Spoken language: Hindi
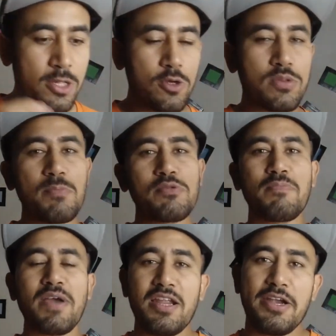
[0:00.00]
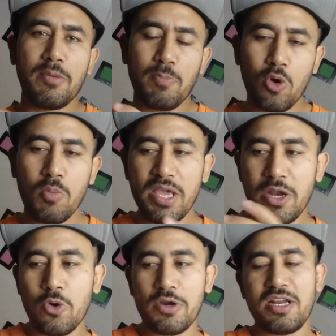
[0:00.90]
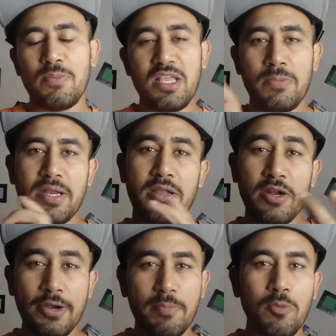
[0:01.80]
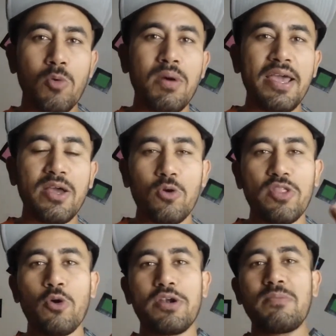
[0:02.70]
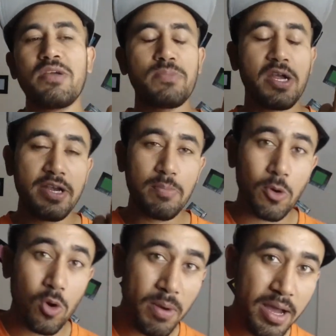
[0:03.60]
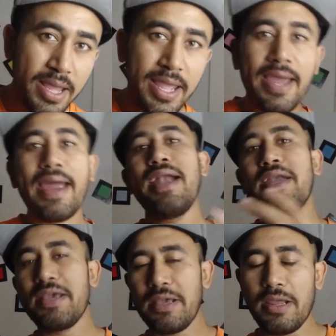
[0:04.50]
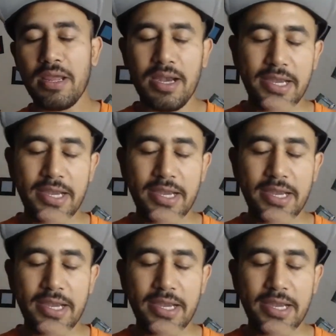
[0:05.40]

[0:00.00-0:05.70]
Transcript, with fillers: सो so, सबसे पहले डिप्लोमा इन होटल मैनेजमेंट डिप्लोमा एक होता है होटल मैनेजमेंट का डिप्लोमा एंड डिग्री